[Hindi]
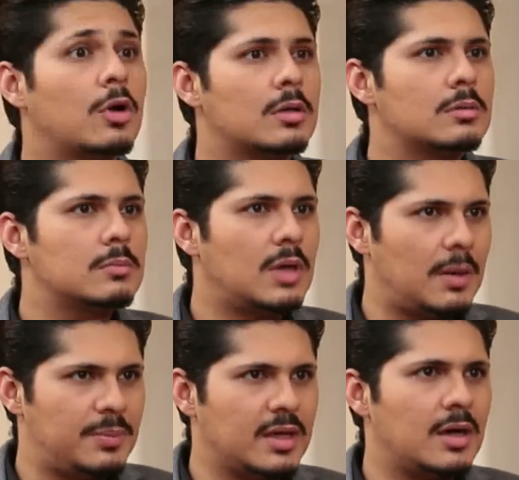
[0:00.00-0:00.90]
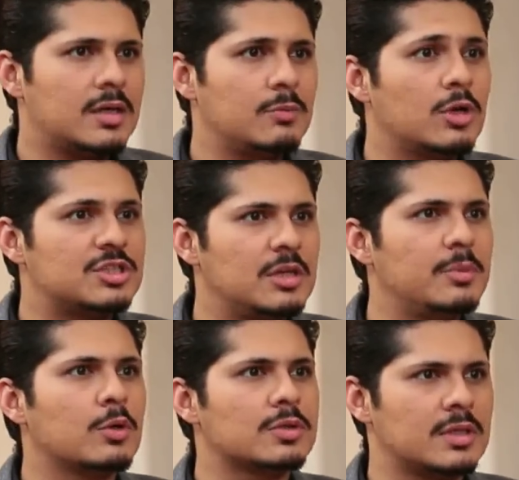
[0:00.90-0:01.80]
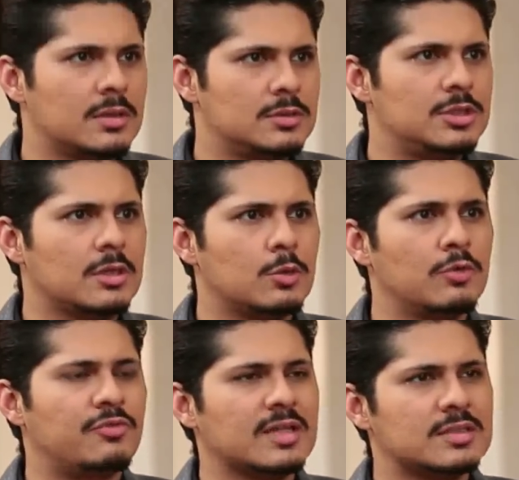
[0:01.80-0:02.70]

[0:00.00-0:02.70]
और आपने कहा कि वो अच्छे good भी facts, होते हैं हाँ जी गुड